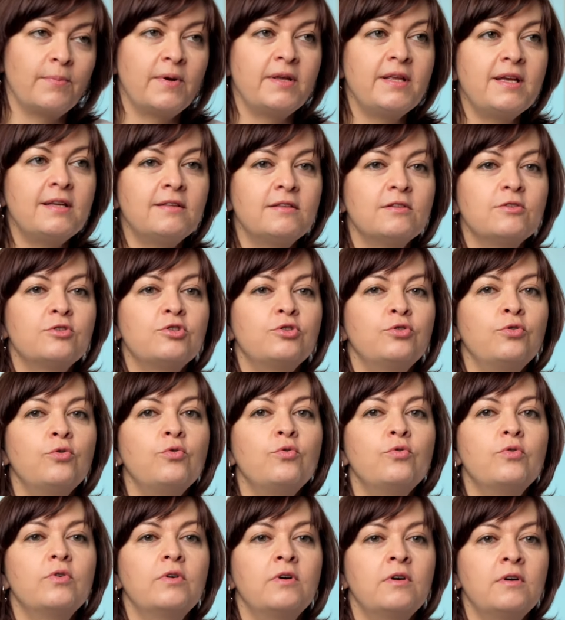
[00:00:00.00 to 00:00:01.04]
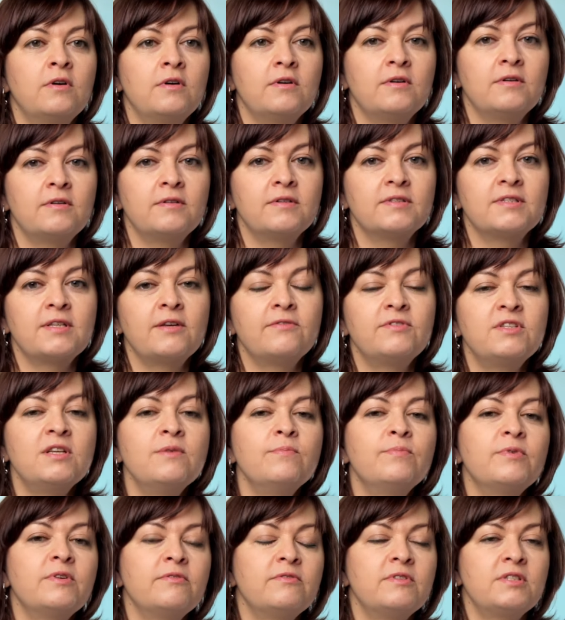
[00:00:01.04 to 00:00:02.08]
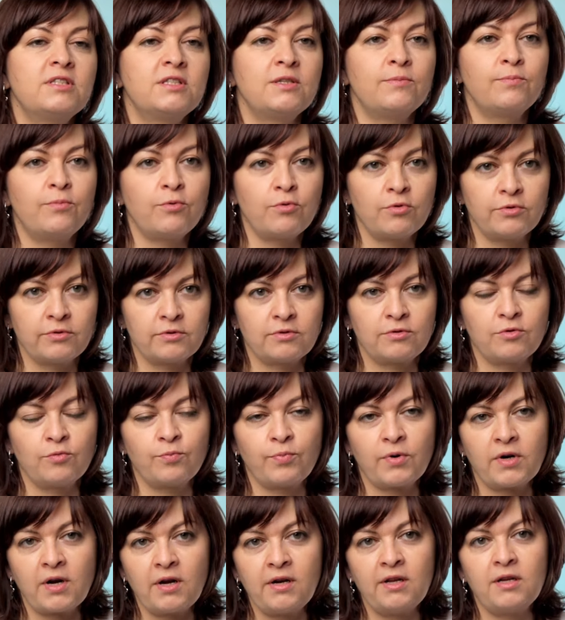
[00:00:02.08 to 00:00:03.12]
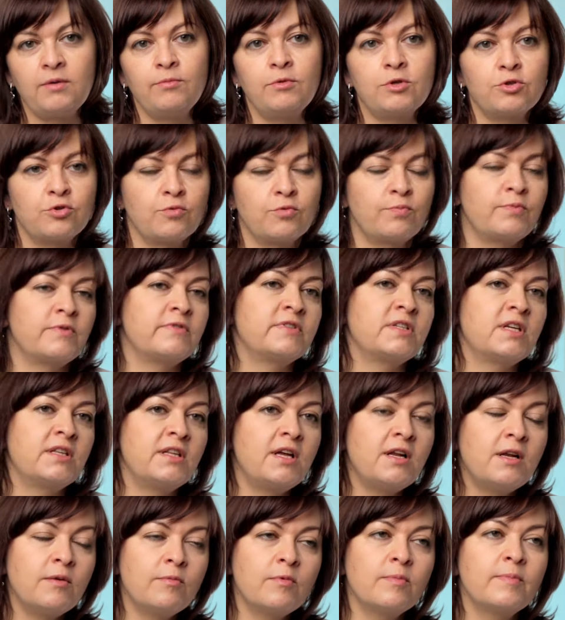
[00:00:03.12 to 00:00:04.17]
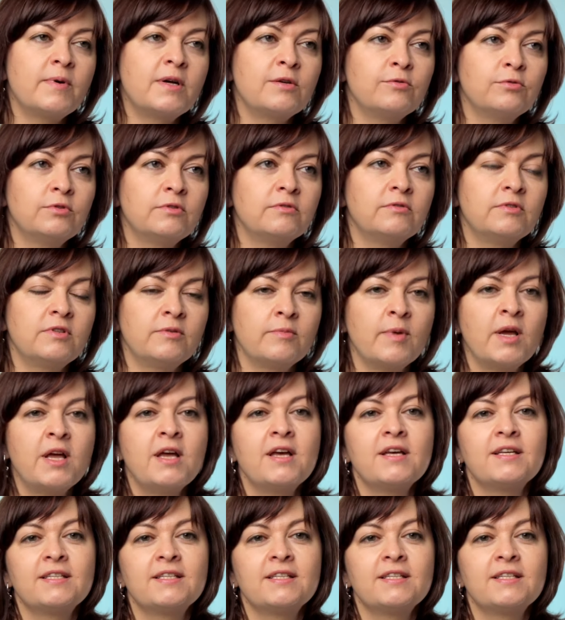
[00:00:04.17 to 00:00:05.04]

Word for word: Понятно, что совсем провести полностью параллель между профессиональным оборудованием